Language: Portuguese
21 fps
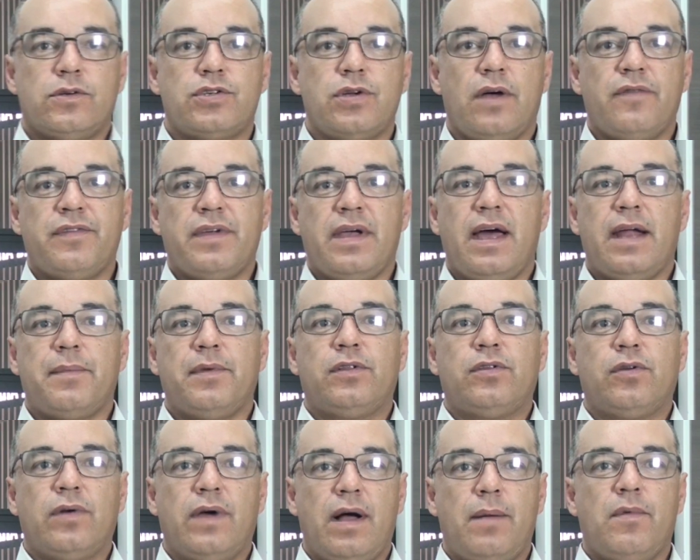O jovem
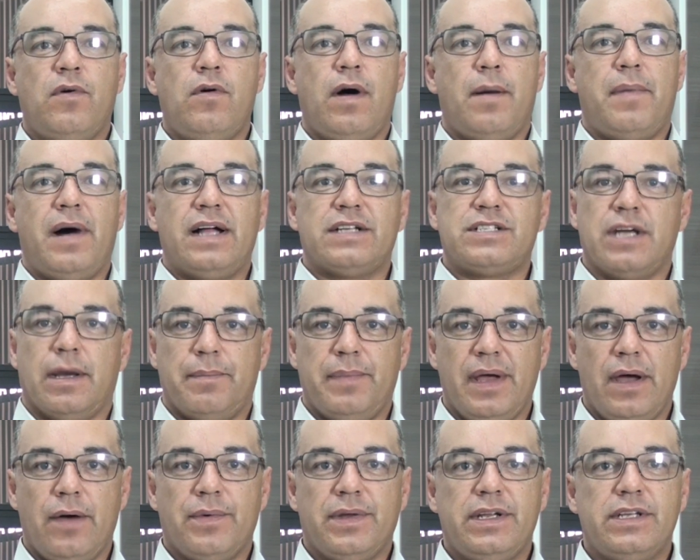árbitro Ramon Abate
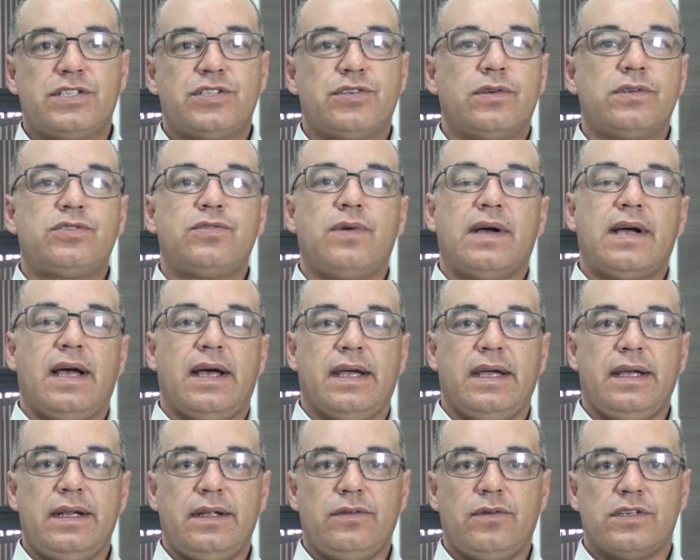Abel iniciou sua
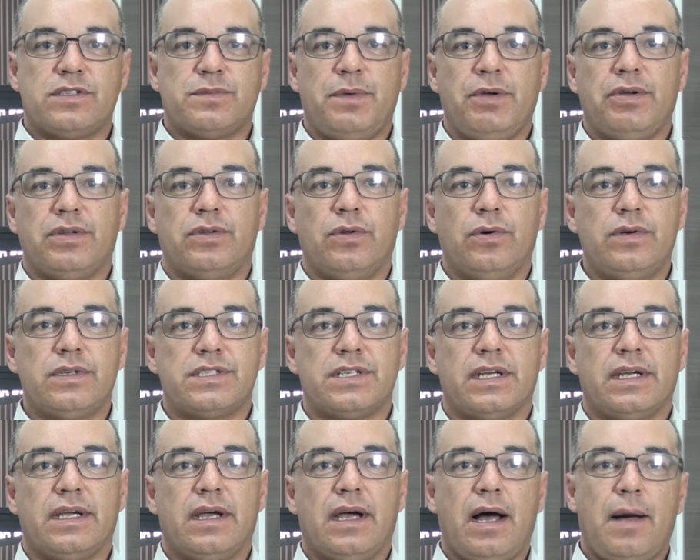carreira em
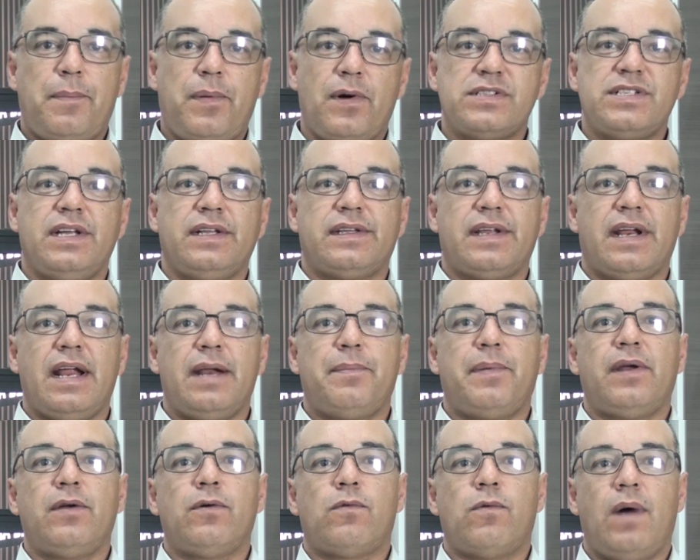2012, após entrar
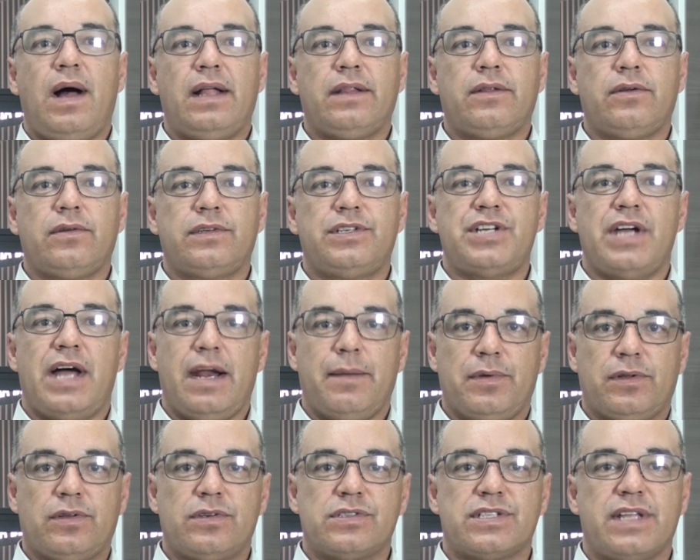para o quadro de
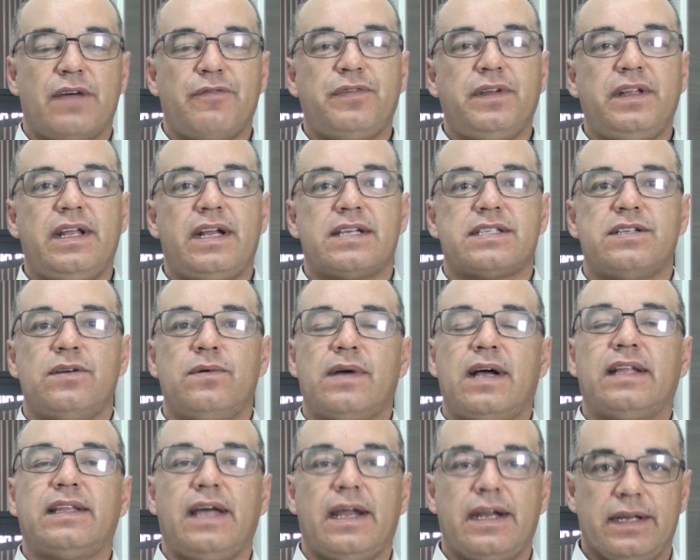árbitros da Federação
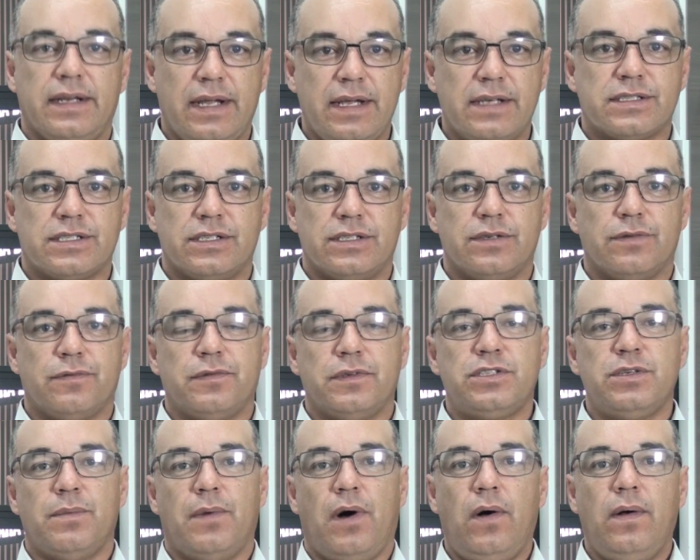Catarinense de
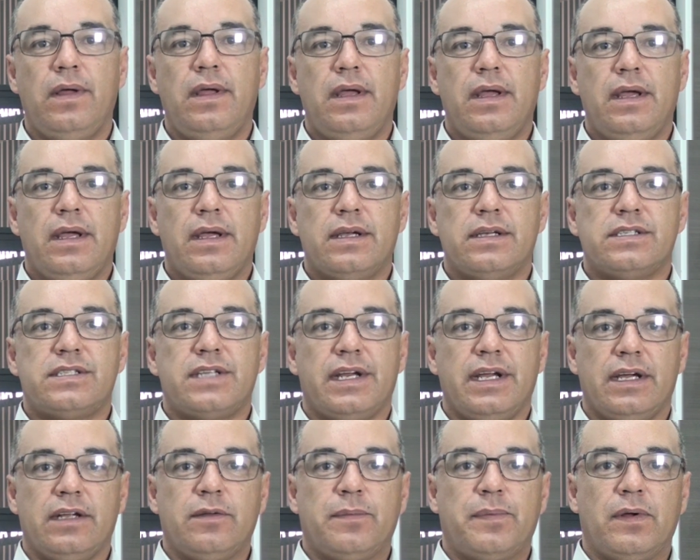Futebol,
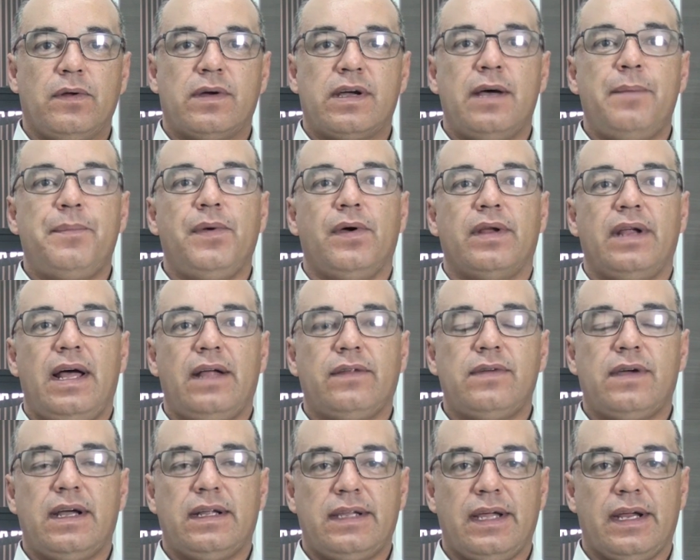estreando pelo
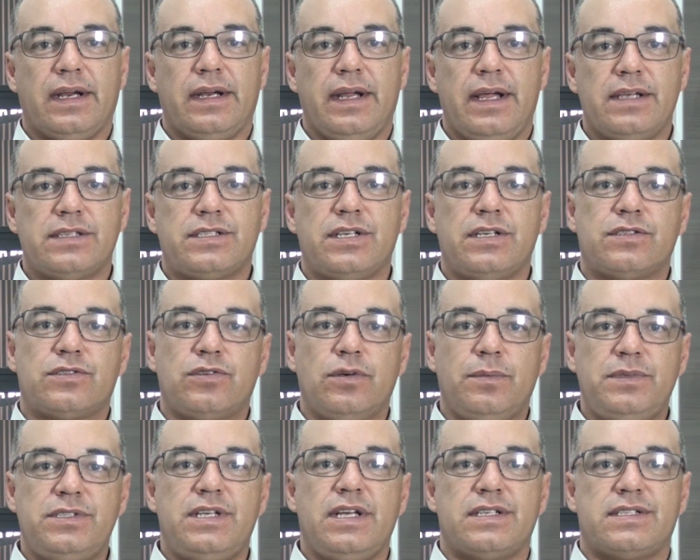Campeonato Catarinense
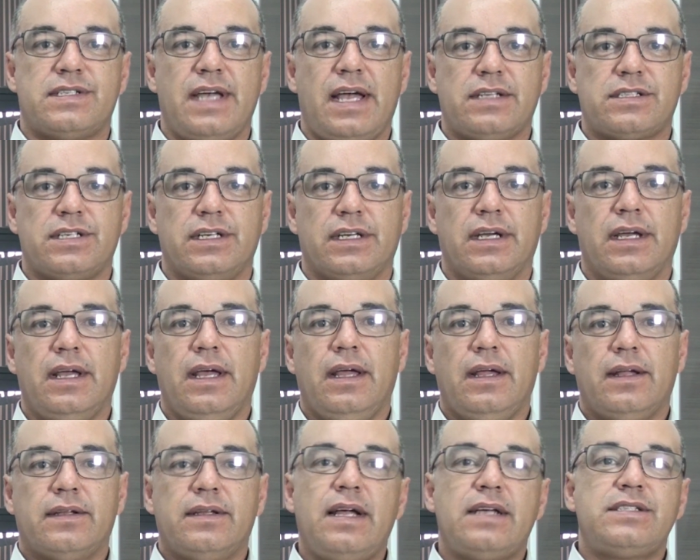Sub-17,
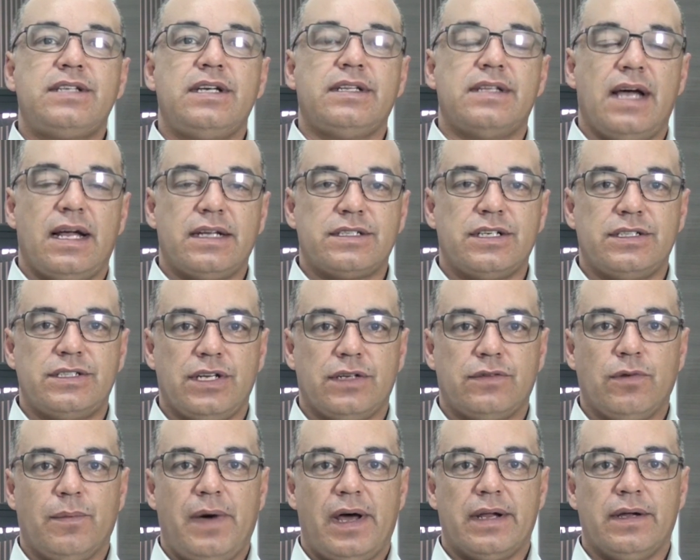na cidade de
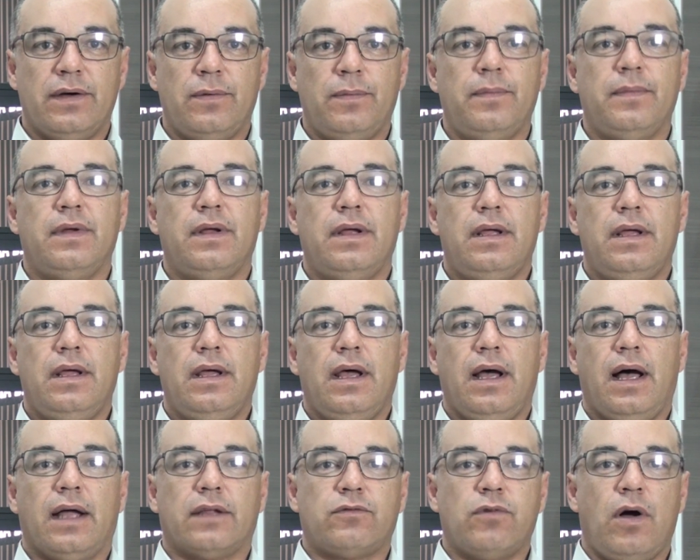Tubarão.
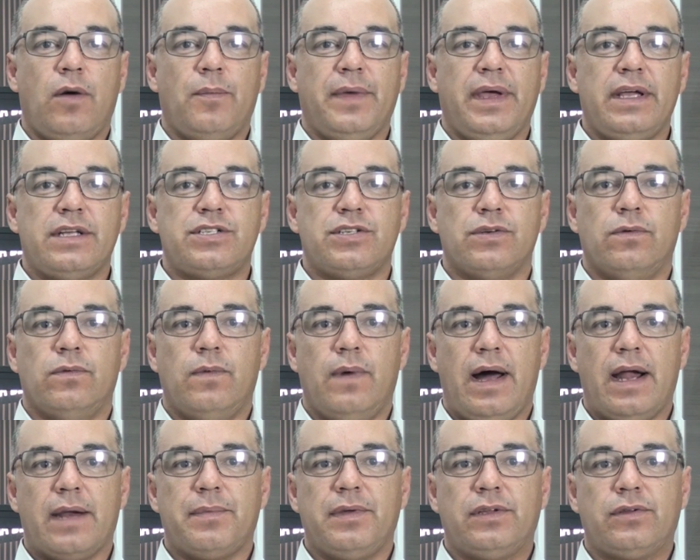Atualmente, o
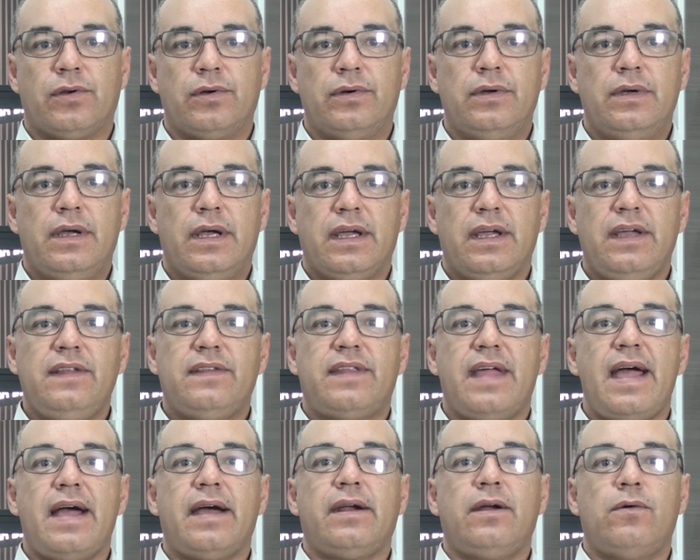árbitro
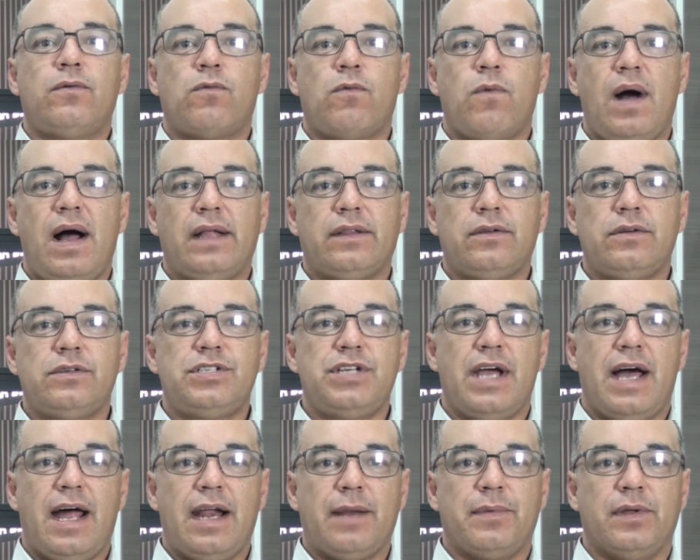integra o quadro
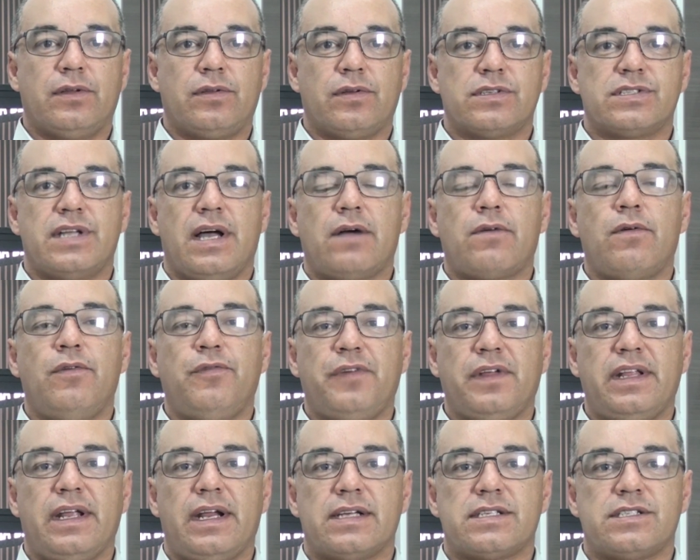de árbitros da
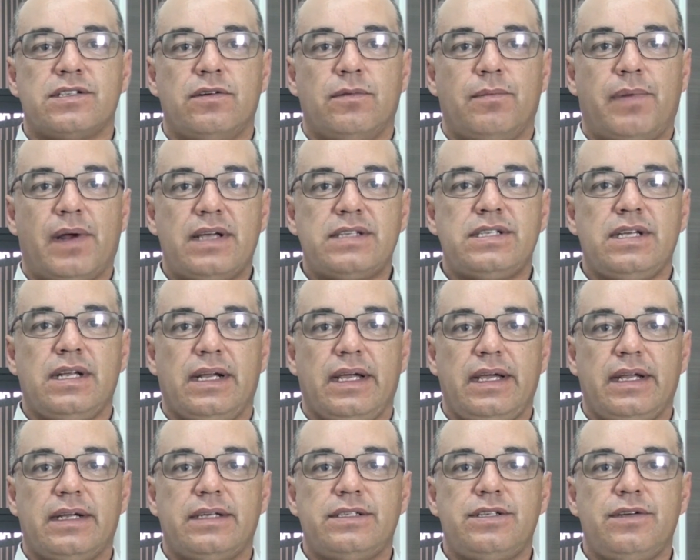Confederação
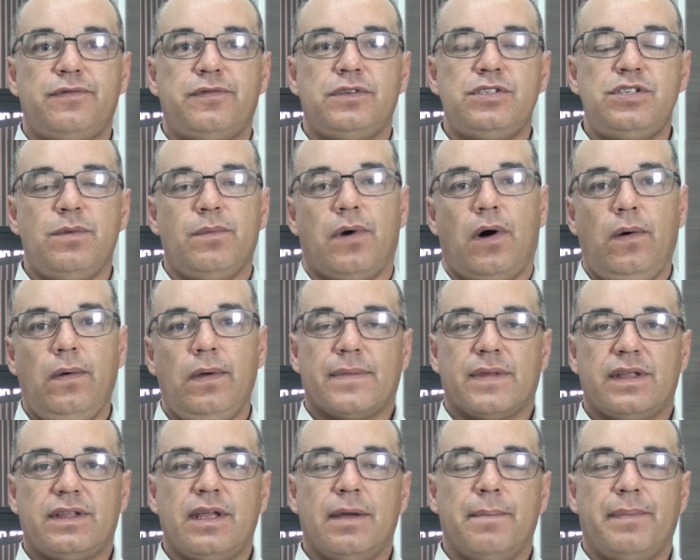Brasileira de Futebol
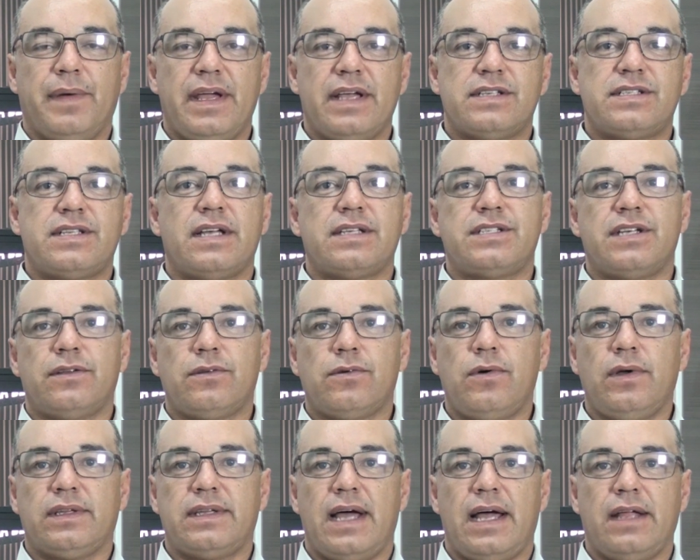e também está sendo
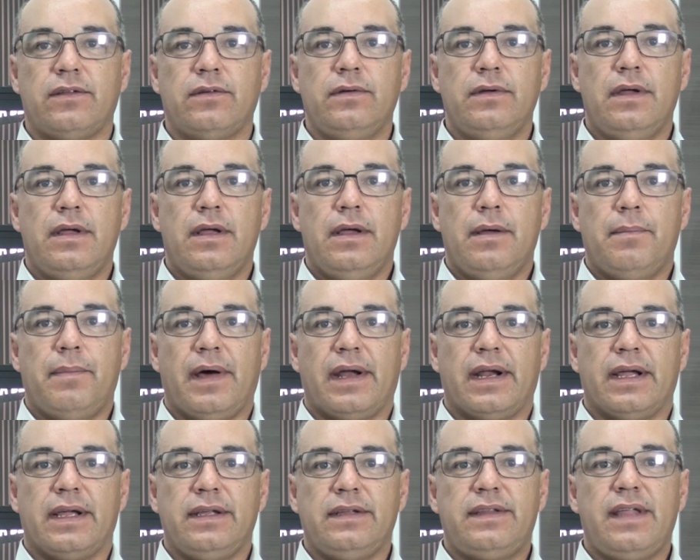cotado
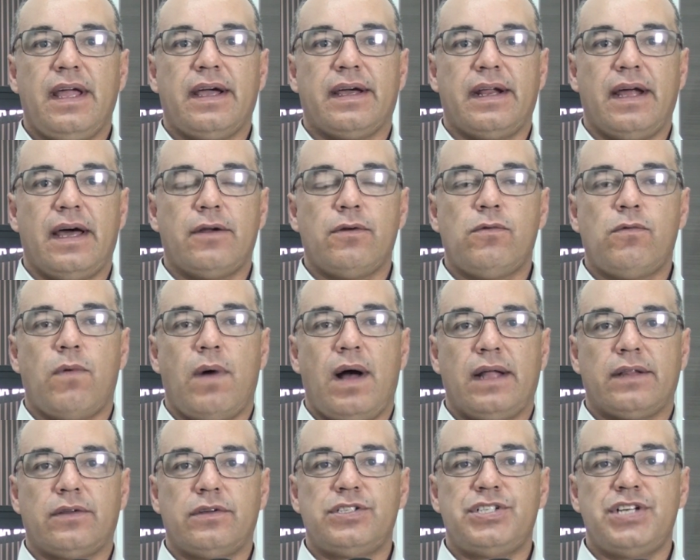para integrar o
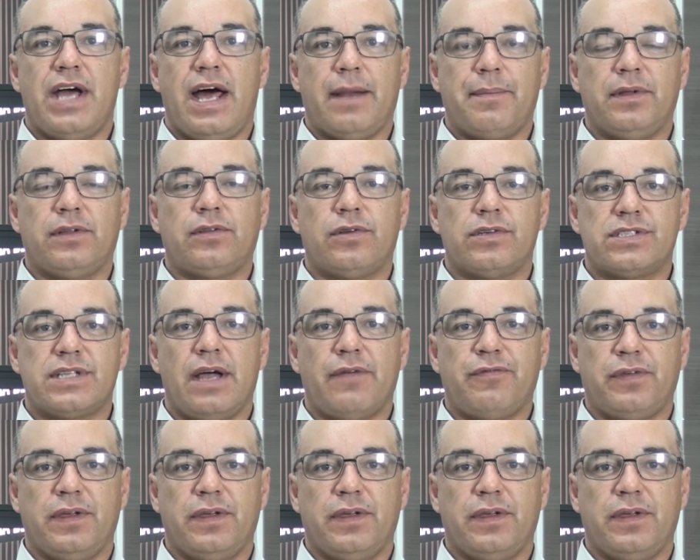quadro de árbitros da